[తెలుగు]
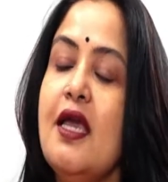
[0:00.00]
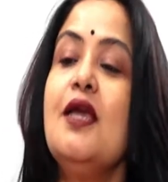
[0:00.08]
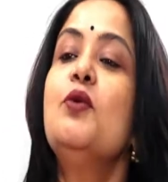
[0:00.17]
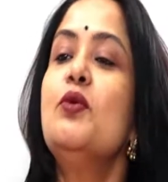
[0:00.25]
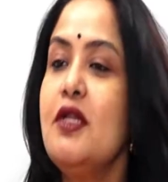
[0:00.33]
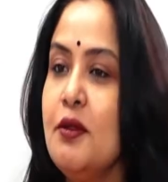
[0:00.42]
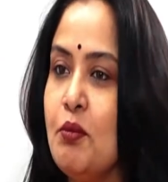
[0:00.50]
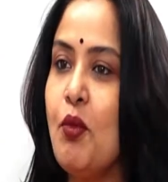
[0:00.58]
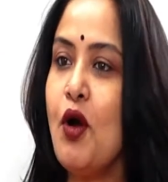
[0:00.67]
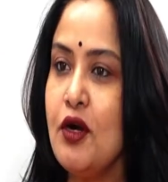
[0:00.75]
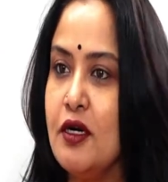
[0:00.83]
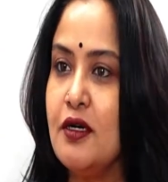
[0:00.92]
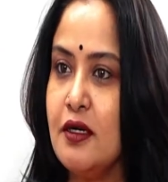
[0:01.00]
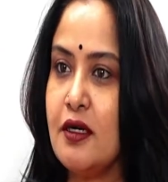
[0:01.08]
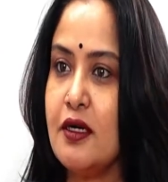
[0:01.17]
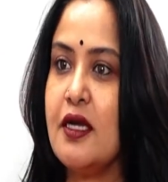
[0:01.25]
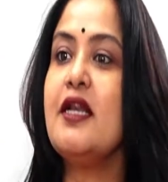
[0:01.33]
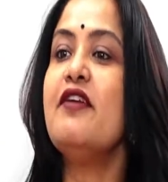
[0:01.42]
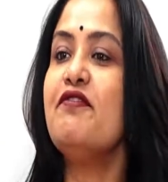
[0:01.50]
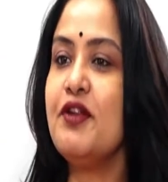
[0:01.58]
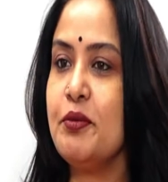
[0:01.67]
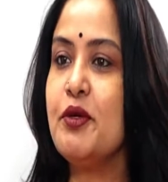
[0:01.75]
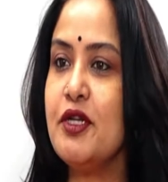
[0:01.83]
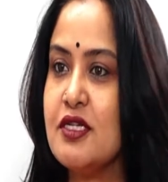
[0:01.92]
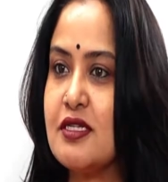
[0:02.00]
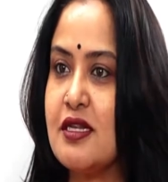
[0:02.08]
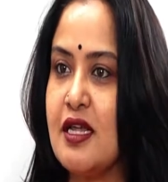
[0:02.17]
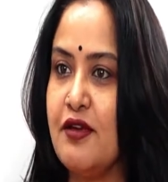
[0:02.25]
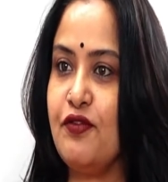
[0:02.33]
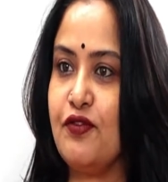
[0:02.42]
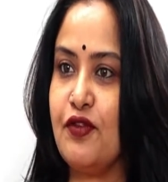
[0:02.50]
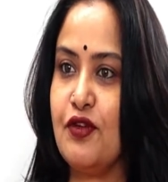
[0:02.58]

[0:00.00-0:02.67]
ఈక్వల్లీ ఇంపార్టెంట్ ఇన్ ఎవ్రీబడీస్ లైఫ్